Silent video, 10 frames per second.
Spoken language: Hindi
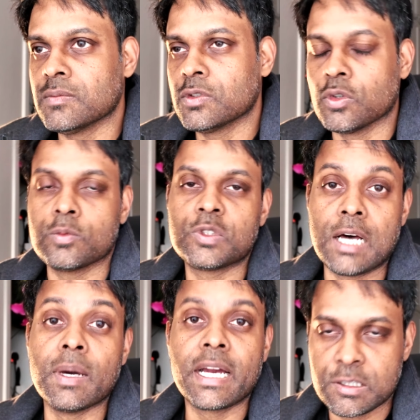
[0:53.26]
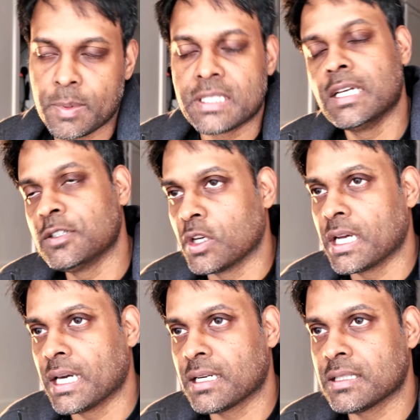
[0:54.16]
तो चांद भाई का स्पेशली
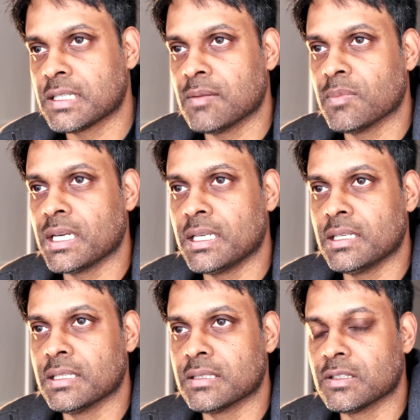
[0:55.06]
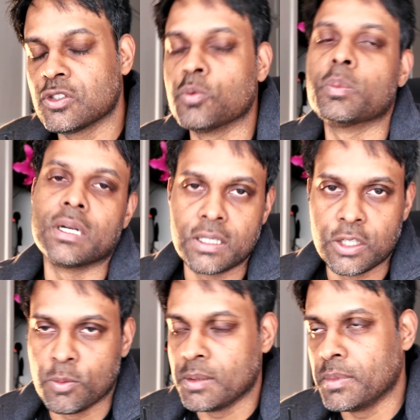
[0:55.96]
शुक्रिया यार चांद भाई इज़ अ सुपर
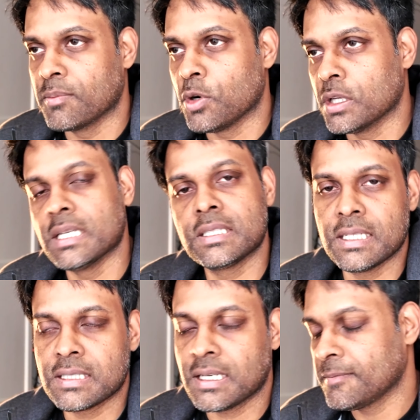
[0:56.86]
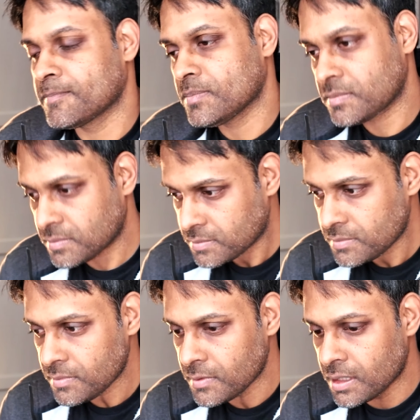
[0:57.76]
ह्यूमन बींग बहुत ही अच्छे इंसान है
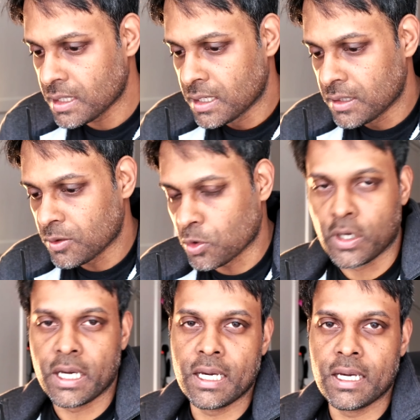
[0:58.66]
उन्होंने